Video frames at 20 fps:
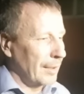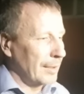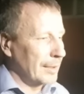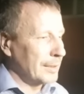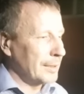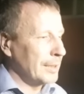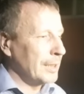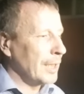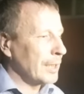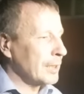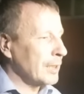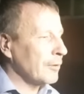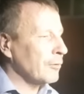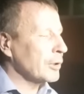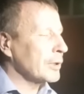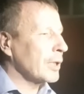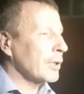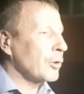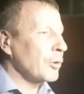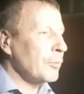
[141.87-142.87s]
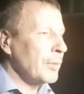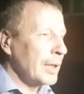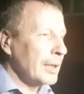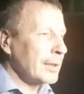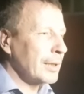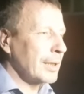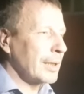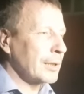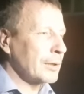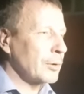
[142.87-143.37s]
Ни одного
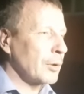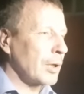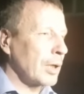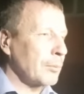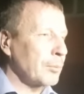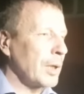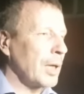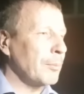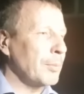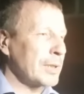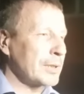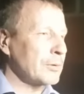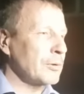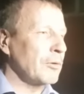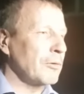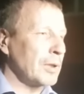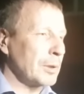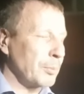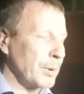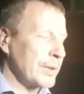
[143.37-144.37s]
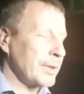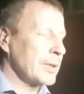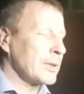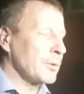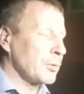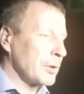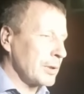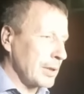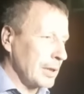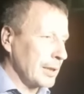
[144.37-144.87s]
документа, который бы обосновывал
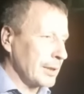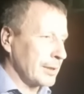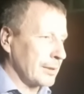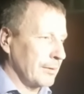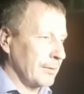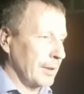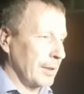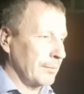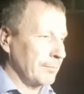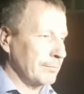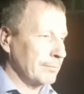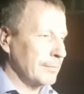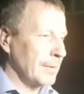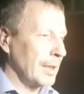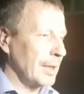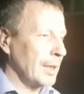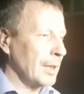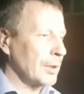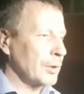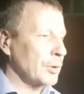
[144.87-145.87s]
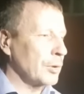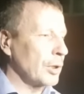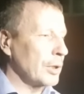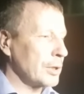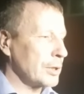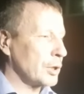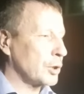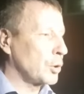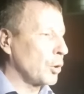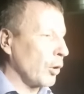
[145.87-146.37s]
позицию следствия. То
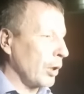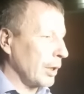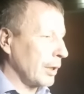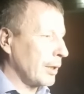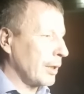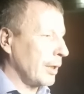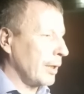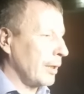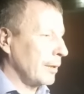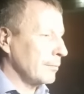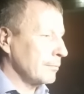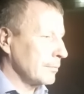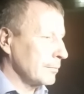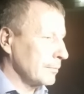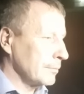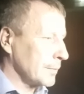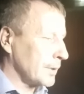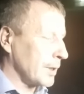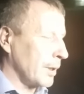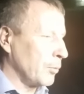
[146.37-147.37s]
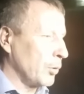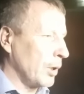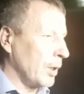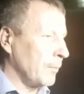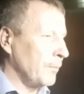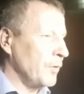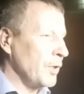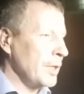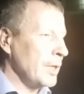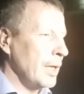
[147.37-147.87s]
есть только само
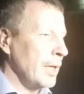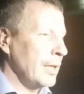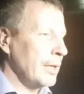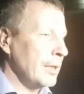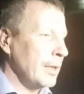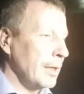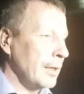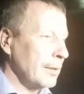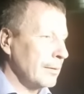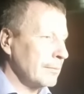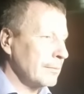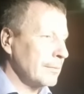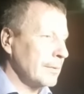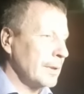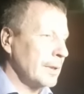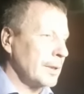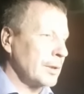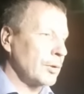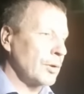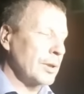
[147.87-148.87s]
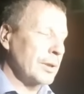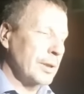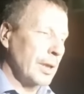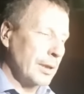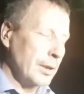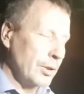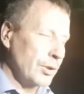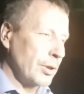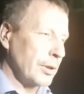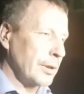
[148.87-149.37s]
обвинение, то есть
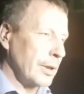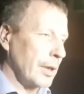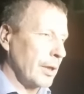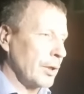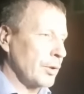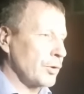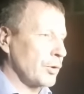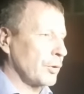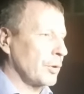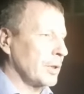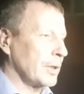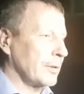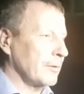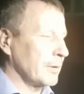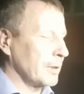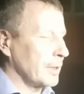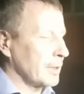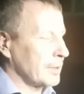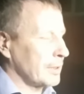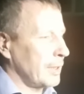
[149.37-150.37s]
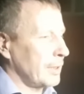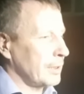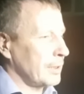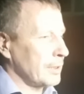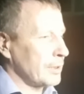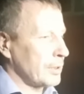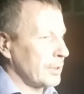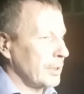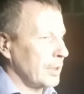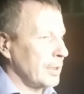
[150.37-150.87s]
они считают, что этого
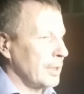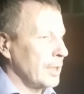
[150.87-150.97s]
достаточно.